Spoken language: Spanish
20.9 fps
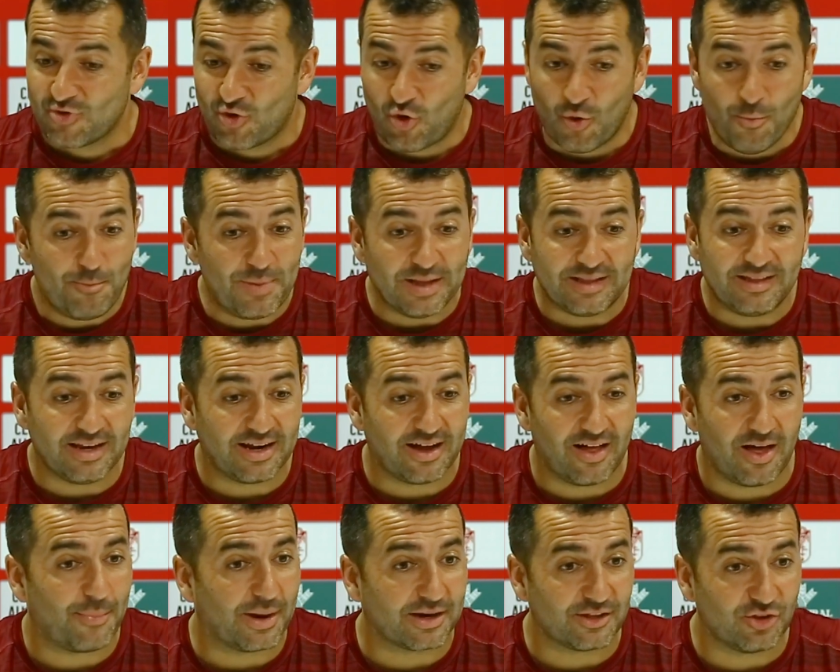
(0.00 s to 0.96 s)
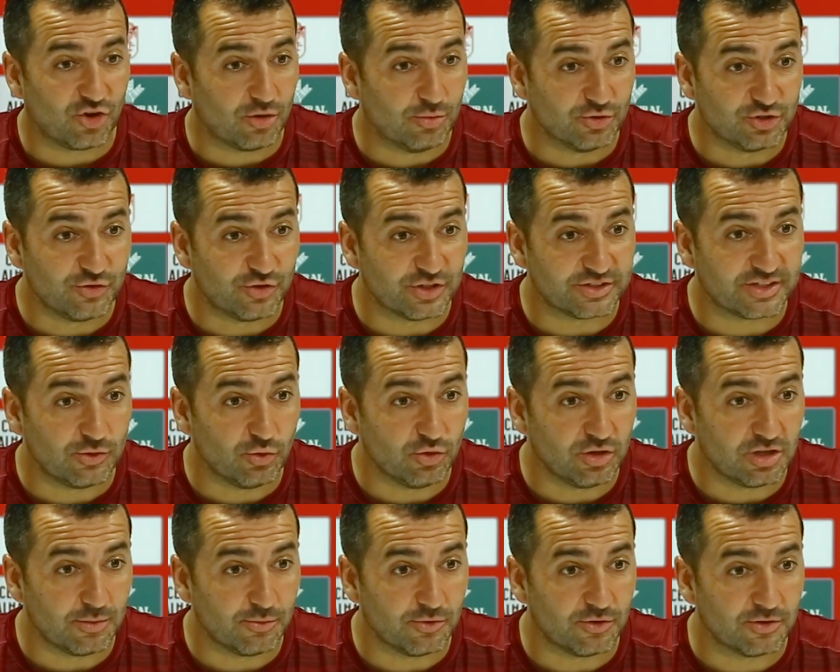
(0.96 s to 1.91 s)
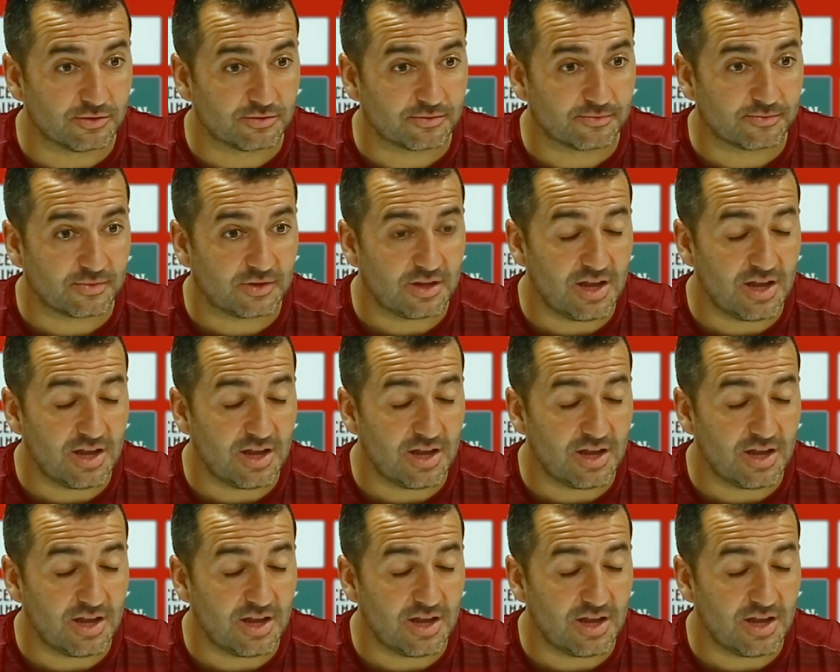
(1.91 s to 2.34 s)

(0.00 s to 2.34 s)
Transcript: competir cada partido como si fuese el último.